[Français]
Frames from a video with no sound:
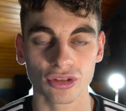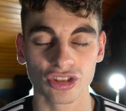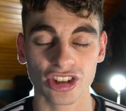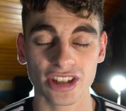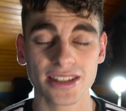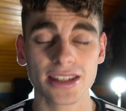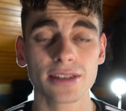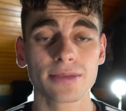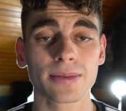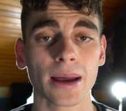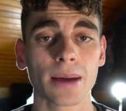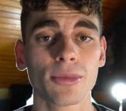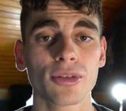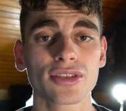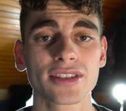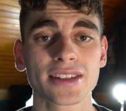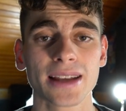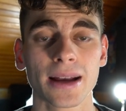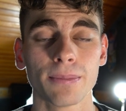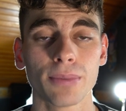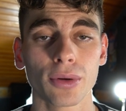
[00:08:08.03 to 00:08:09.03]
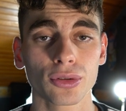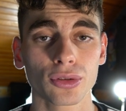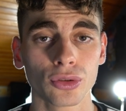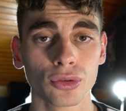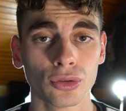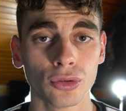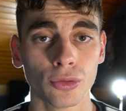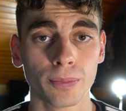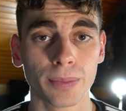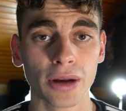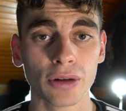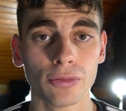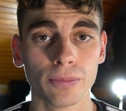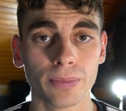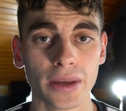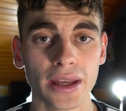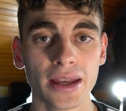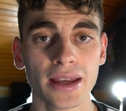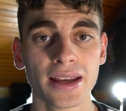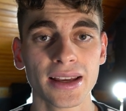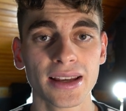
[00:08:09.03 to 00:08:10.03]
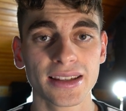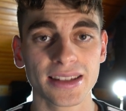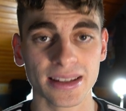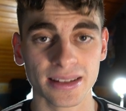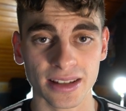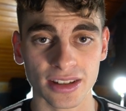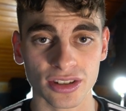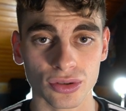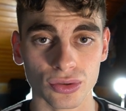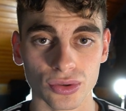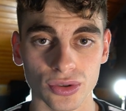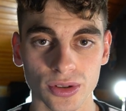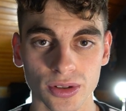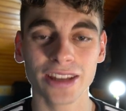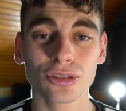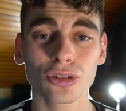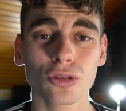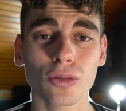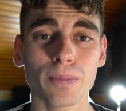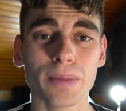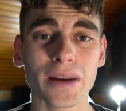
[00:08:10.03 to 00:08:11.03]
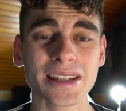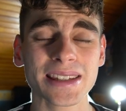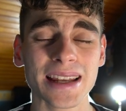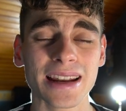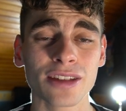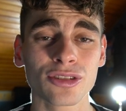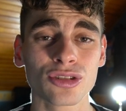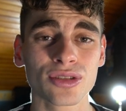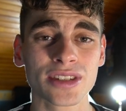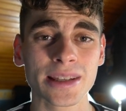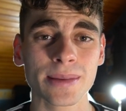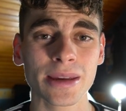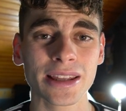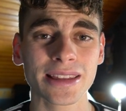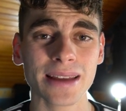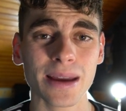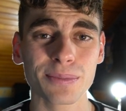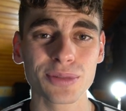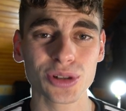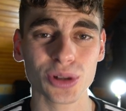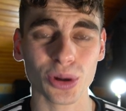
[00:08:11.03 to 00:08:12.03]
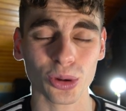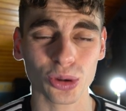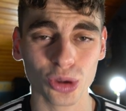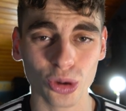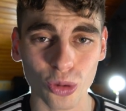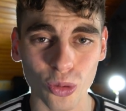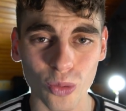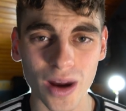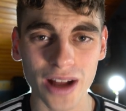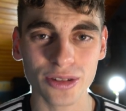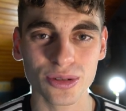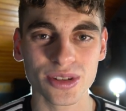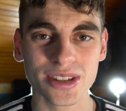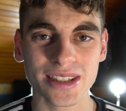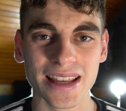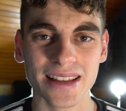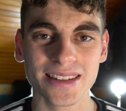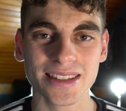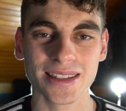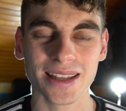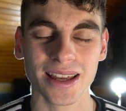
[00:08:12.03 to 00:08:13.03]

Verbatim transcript: Donc j'insiste vraiment, c'est important de ne pas louper cette astuce. Et donc on passe à la deuxième étape sur trois de cette